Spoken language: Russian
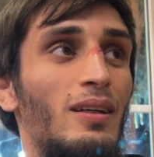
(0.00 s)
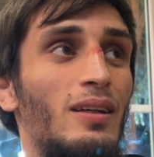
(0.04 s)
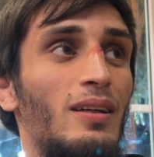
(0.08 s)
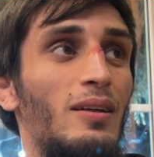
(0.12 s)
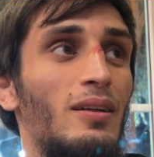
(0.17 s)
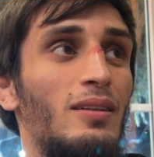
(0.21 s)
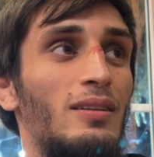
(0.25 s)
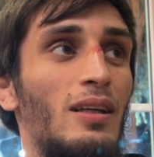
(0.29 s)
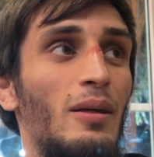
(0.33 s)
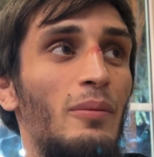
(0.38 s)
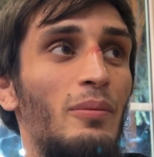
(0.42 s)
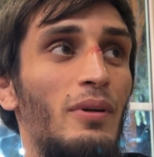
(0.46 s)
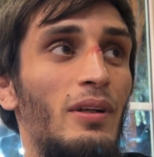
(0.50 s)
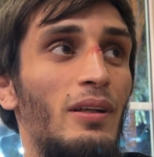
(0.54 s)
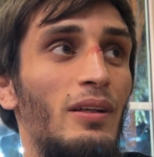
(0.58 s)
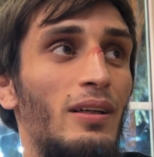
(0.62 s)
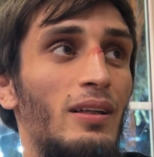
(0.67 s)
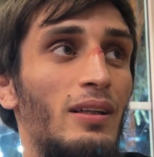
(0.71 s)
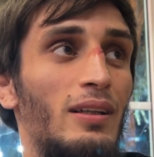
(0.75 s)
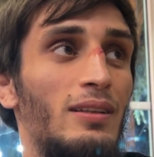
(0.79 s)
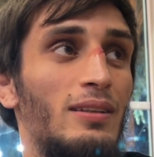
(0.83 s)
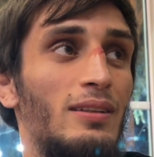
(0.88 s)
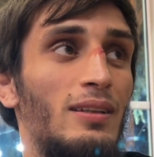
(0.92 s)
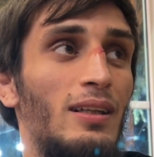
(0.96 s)

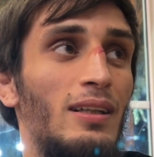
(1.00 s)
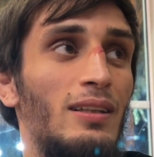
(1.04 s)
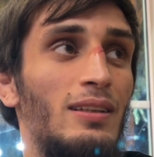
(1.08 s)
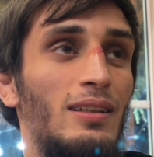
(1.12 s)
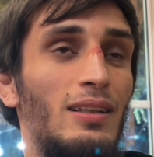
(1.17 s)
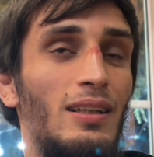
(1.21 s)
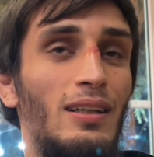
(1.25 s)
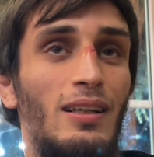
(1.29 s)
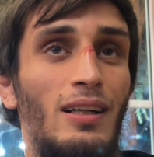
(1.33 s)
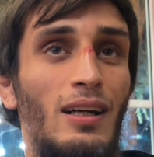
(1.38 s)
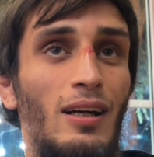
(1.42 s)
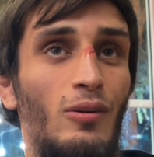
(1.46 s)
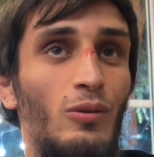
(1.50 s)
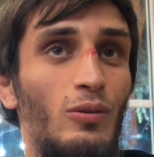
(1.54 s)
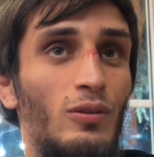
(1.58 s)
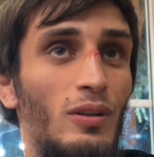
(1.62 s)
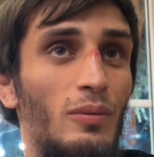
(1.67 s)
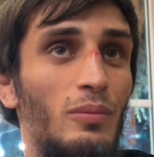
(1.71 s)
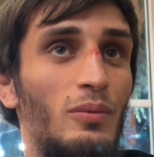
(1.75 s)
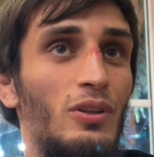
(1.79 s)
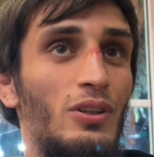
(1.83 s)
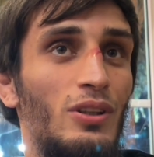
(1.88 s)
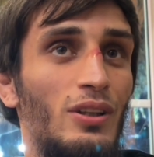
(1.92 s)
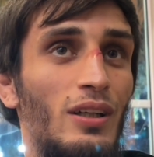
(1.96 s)
соперника искать или какого-то
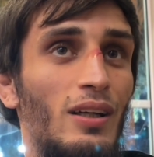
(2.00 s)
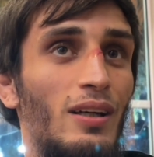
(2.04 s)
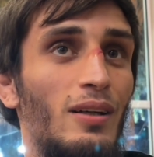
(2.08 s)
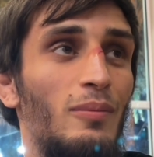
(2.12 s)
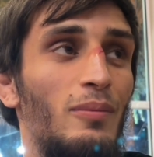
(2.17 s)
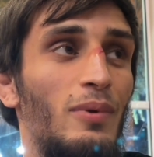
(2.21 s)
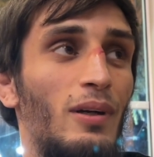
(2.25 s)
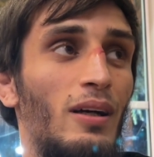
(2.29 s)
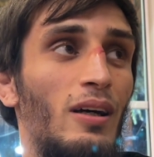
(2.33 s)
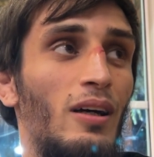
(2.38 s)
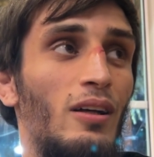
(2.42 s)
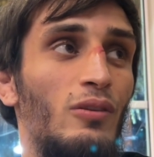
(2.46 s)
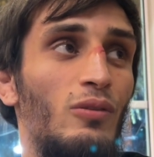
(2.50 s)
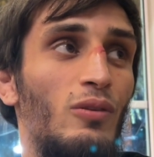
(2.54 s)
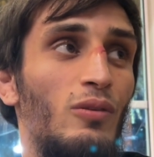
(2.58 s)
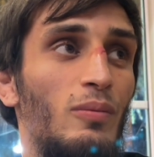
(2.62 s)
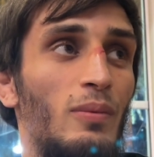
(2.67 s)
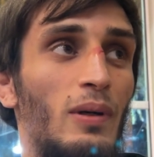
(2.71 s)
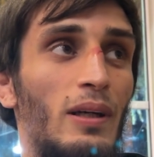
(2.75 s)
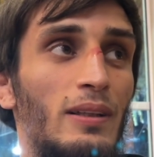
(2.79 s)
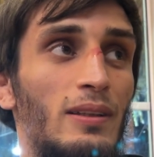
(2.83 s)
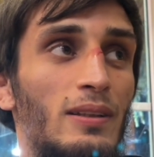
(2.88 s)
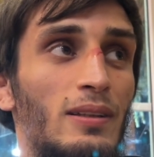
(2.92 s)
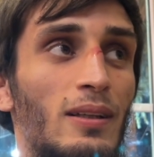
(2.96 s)
мишка проходного
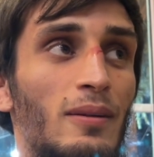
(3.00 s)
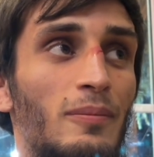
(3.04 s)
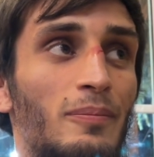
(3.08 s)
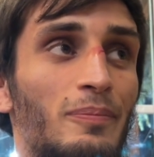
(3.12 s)
бойца.